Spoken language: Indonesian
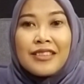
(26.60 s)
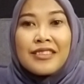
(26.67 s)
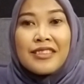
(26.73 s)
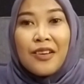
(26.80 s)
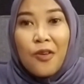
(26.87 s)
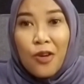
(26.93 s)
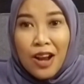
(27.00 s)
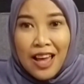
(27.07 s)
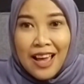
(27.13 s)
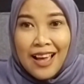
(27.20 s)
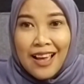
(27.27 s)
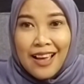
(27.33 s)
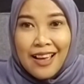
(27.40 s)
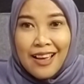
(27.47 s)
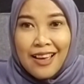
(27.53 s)
Sekolah.
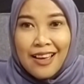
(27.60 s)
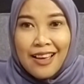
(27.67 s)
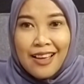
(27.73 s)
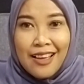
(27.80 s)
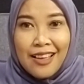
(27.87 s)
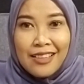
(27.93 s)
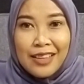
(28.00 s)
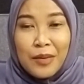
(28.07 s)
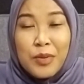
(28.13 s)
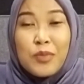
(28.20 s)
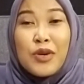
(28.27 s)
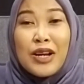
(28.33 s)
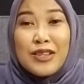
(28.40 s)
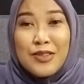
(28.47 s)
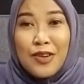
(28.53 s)

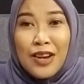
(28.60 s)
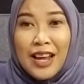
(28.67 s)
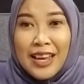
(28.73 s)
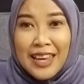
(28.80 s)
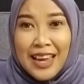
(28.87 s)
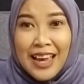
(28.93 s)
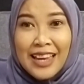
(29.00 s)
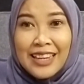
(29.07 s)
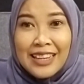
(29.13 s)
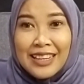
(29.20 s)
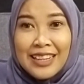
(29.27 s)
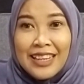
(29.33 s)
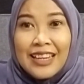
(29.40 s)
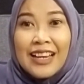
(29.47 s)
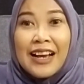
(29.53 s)
Tapi bukan sekolah ya,
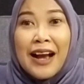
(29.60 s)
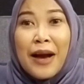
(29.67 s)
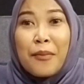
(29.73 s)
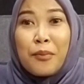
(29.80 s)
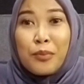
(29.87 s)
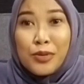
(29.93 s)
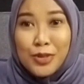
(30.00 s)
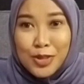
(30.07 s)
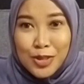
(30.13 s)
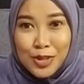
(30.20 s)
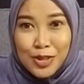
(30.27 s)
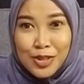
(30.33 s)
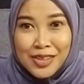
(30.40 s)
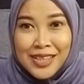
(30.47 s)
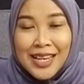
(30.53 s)
ini
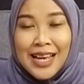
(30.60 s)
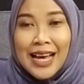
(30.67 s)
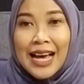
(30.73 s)
kampus